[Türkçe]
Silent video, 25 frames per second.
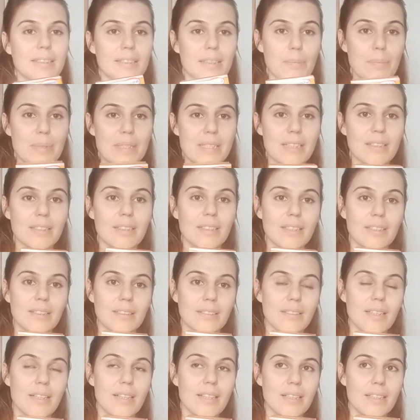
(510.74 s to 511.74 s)
Ramazan
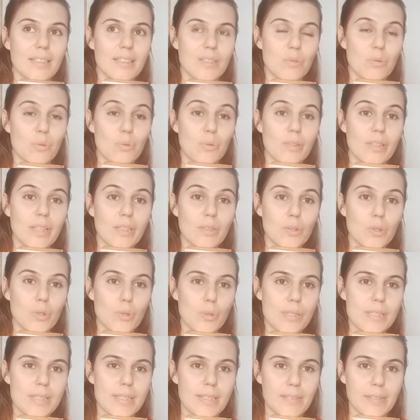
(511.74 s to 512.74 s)
ayında e, sütlaç
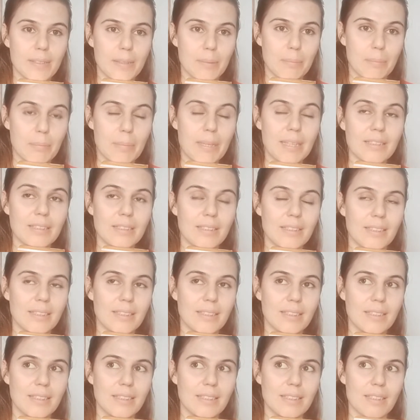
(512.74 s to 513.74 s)
çok severim ben.
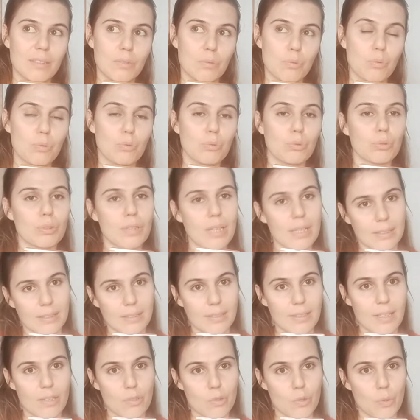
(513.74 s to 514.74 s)
E, sütlü
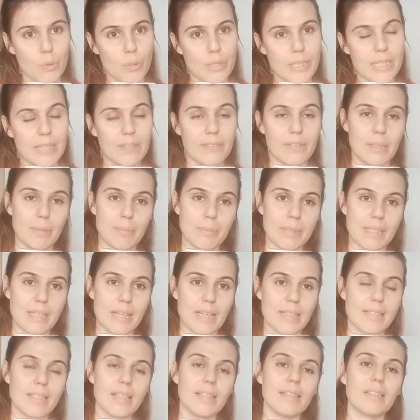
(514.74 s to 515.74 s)
tatlılar çok severim
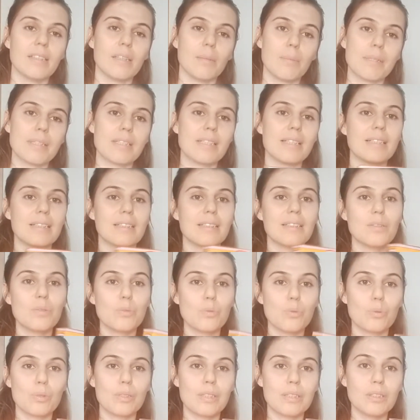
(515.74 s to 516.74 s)
zaten. Ramazan ayında
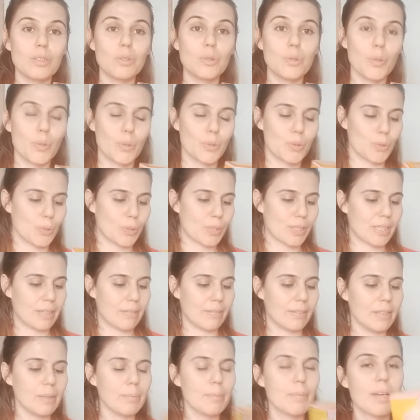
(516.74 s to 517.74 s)
sütlacı çok çok
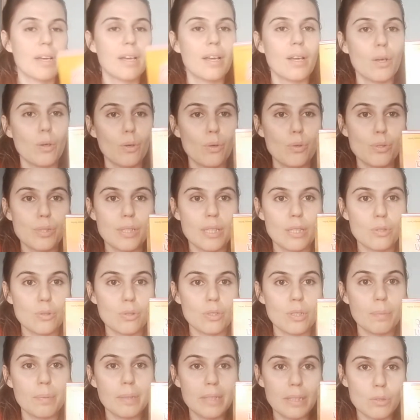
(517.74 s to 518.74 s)
severim. O yüzden
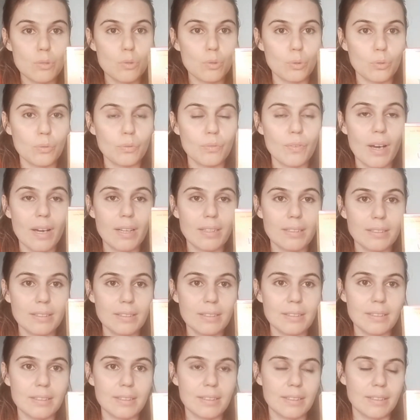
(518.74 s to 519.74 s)
şöyle pirinç unum vardı.
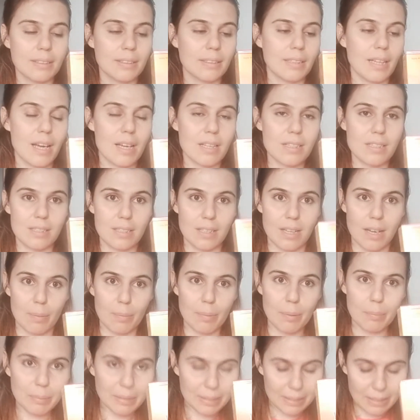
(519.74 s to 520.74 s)
E, az da
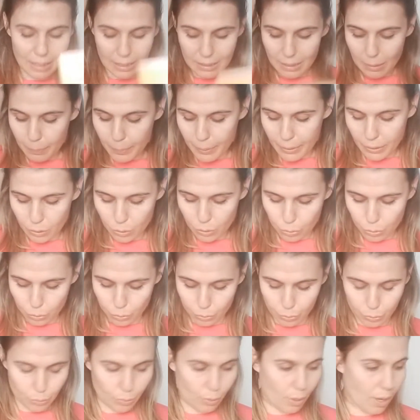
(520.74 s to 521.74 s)
ama bir tane pirinç
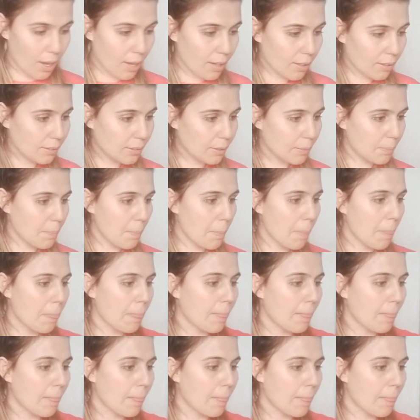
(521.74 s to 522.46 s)
unu aldım.